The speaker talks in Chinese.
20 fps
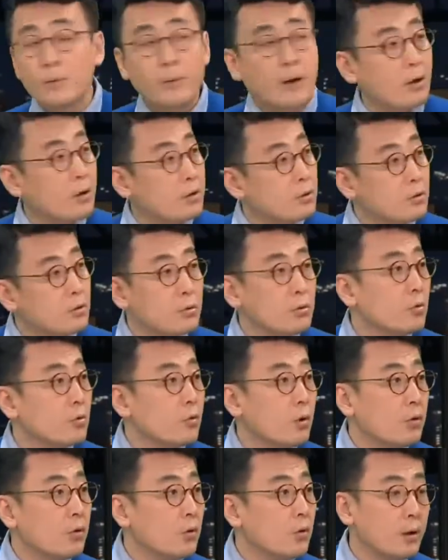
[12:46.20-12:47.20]
对吧？悠悠
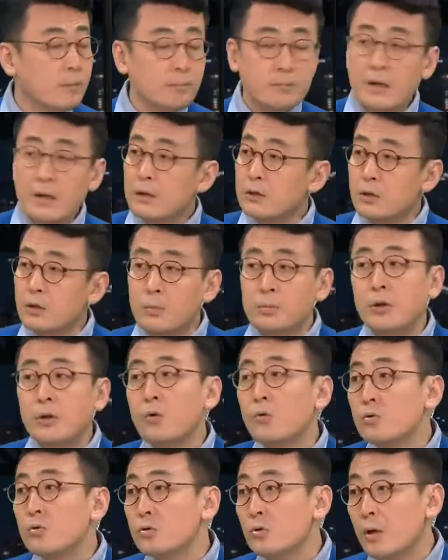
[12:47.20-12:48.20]
逛逛，找不
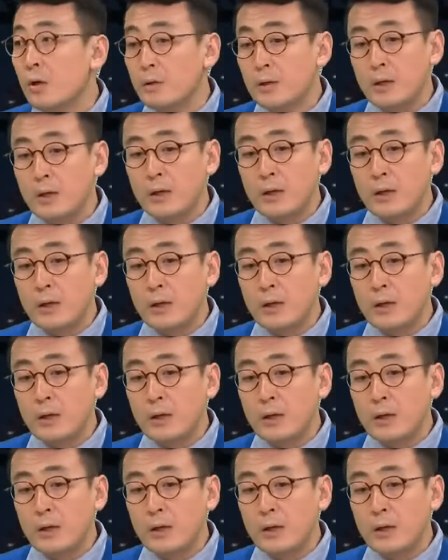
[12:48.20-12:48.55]
到工作，